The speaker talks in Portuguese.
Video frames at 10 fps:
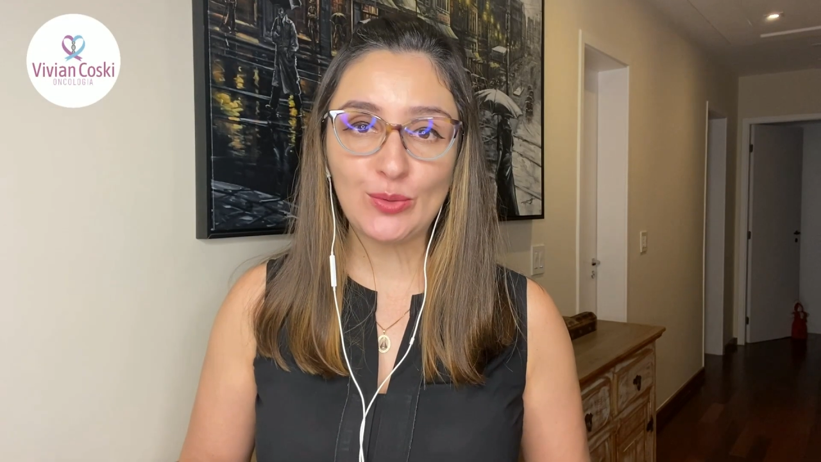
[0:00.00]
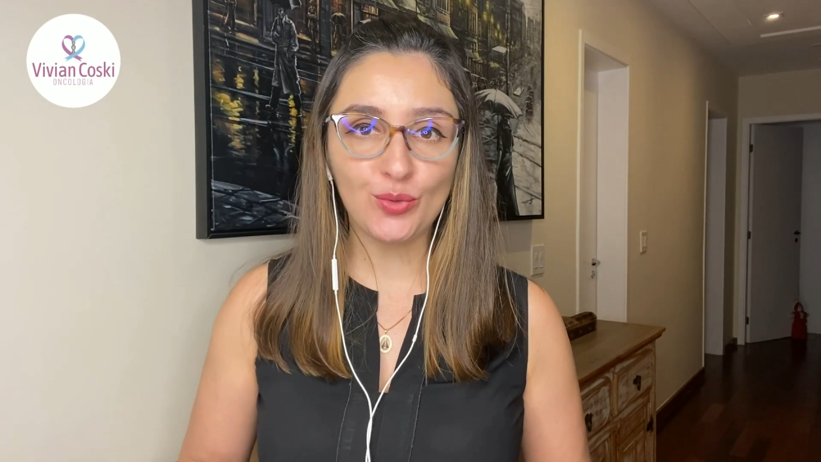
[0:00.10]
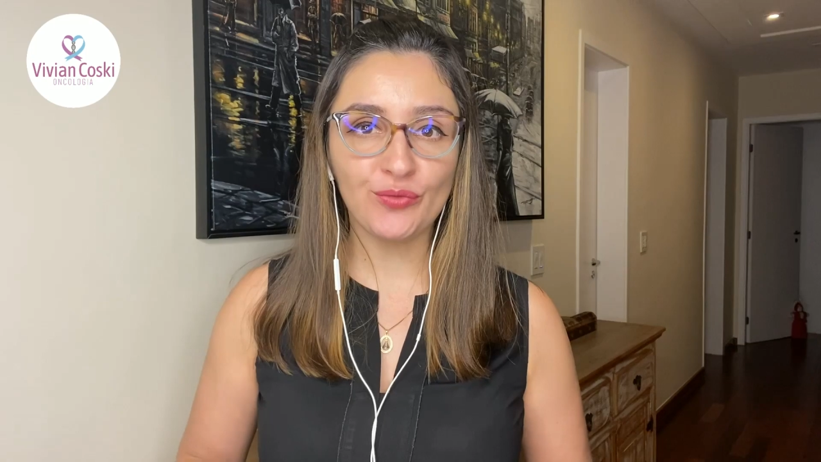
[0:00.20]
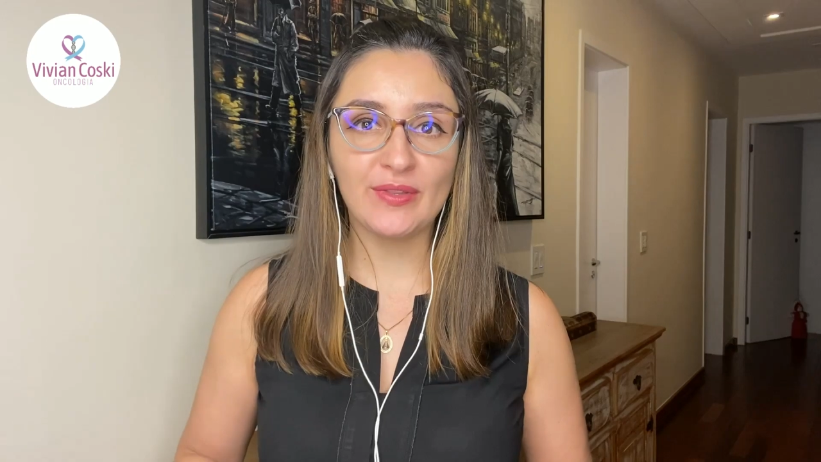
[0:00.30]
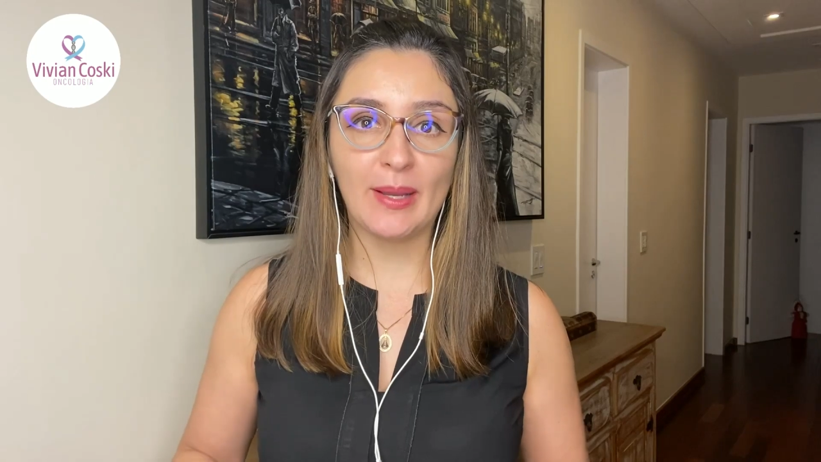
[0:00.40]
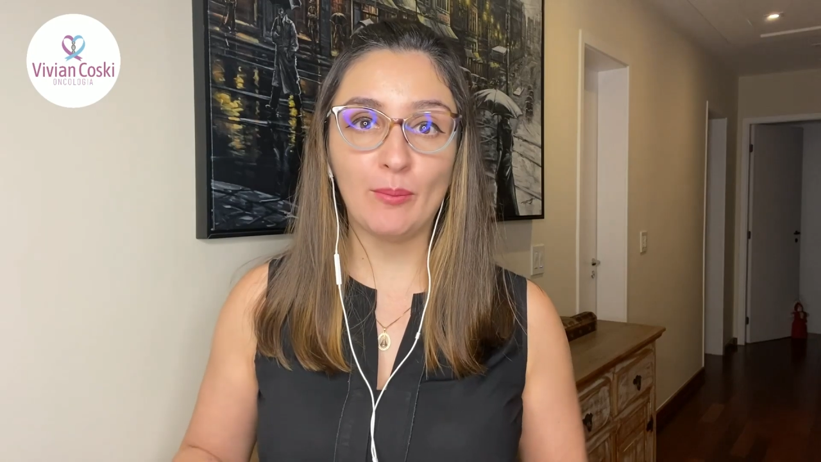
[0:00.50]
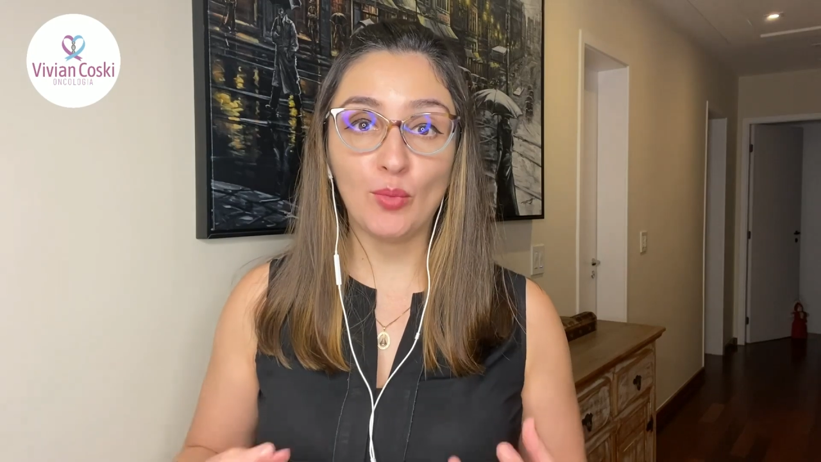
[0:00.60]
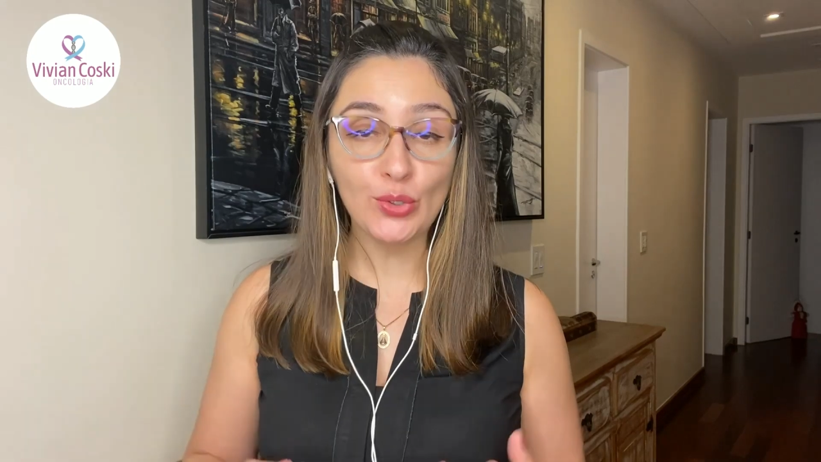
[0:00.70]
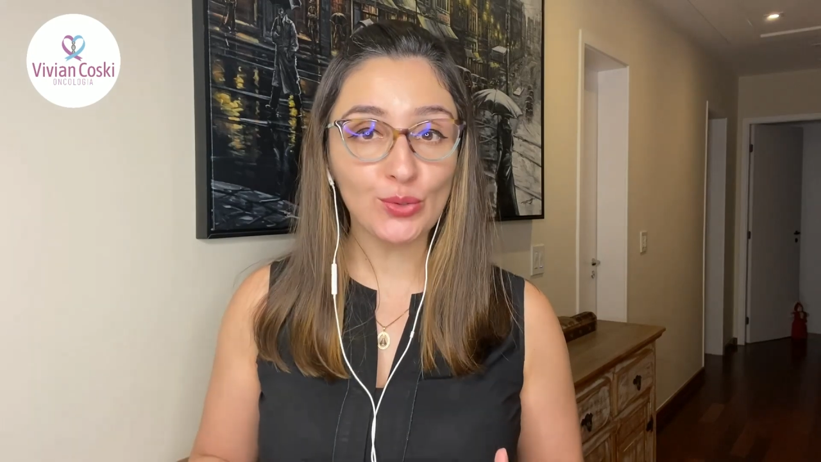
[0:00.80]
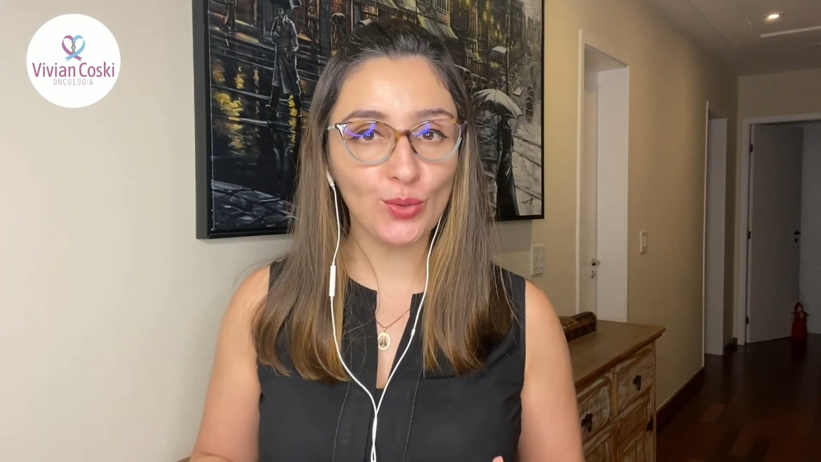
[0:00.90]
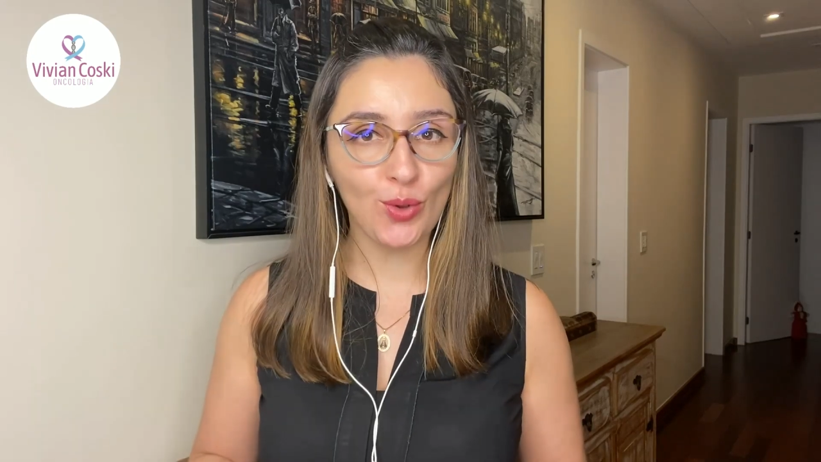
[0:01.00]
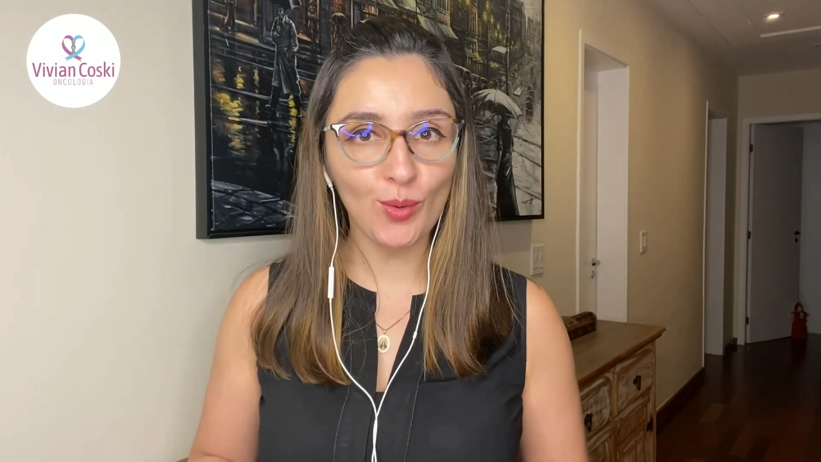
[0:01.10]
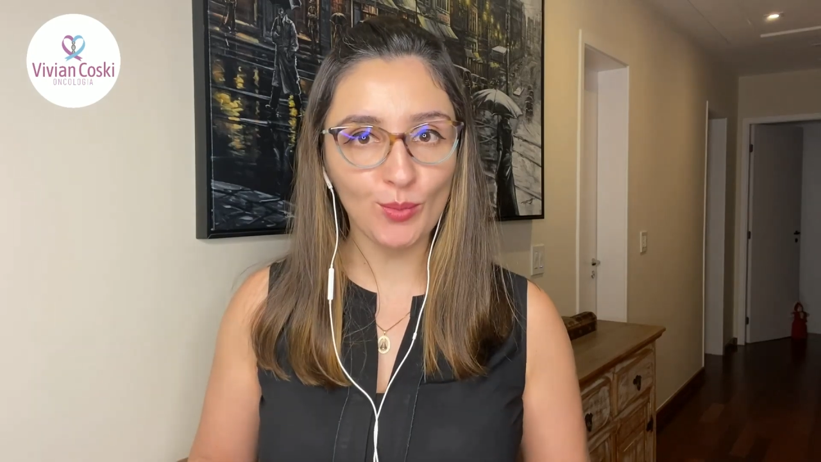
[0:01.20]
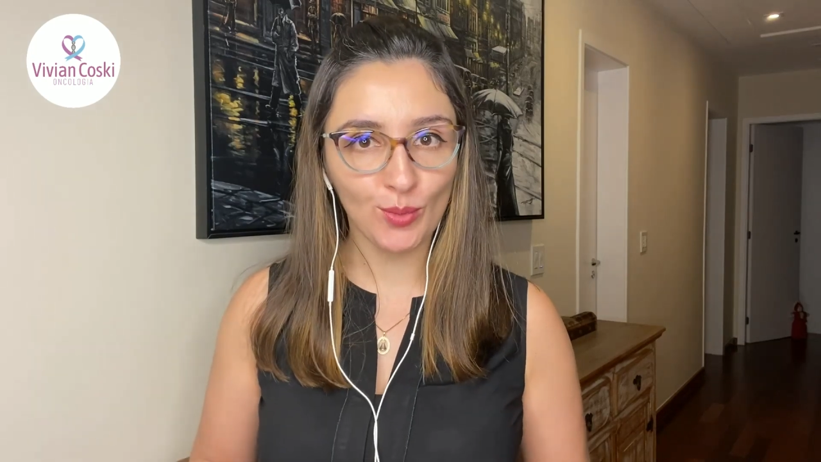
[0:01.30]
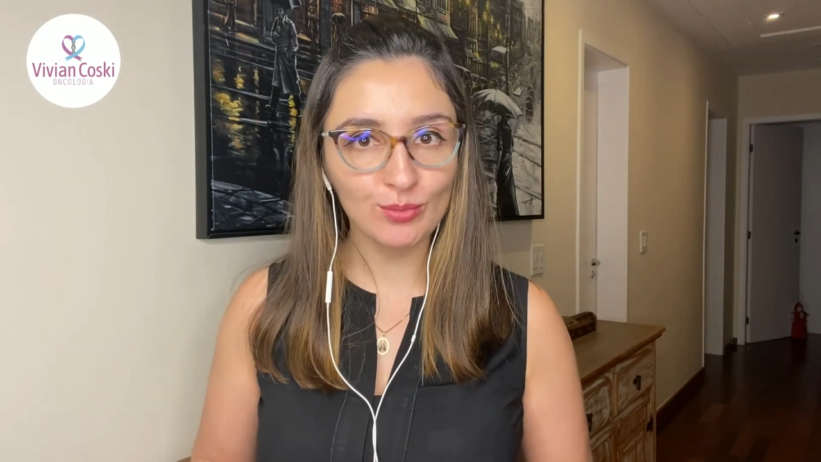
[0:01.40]
dúvida muito
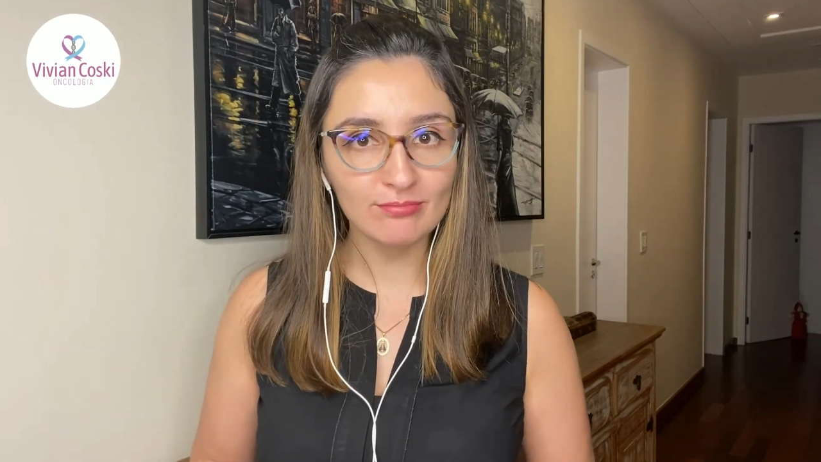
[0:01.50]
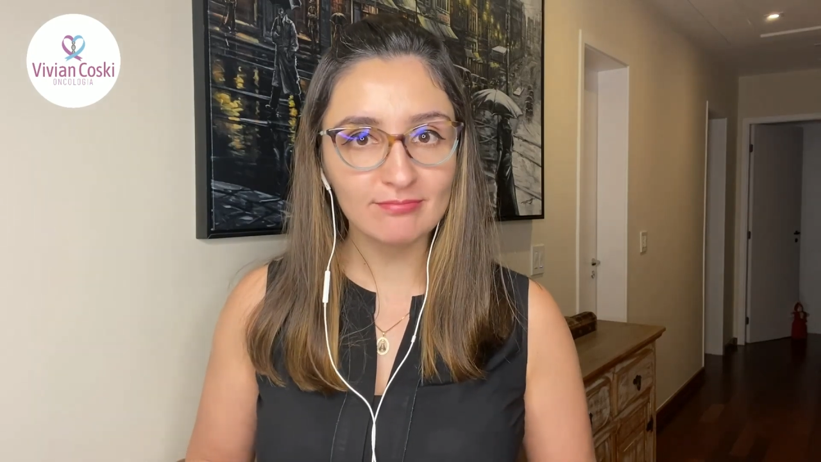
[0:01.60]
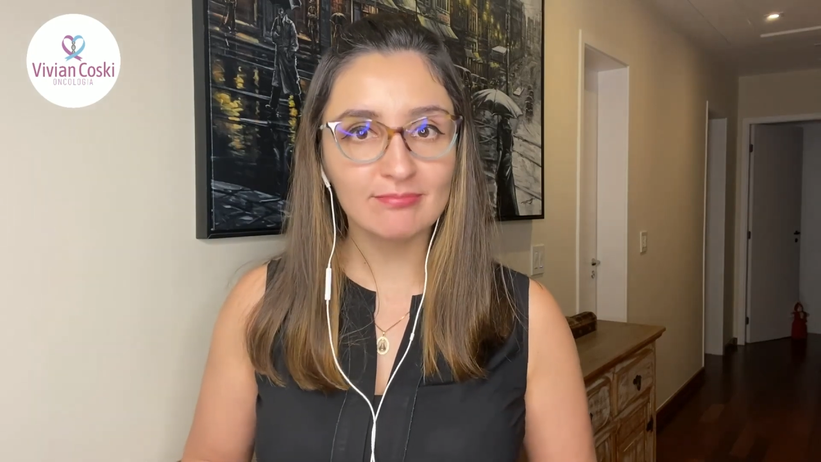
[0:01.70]
comum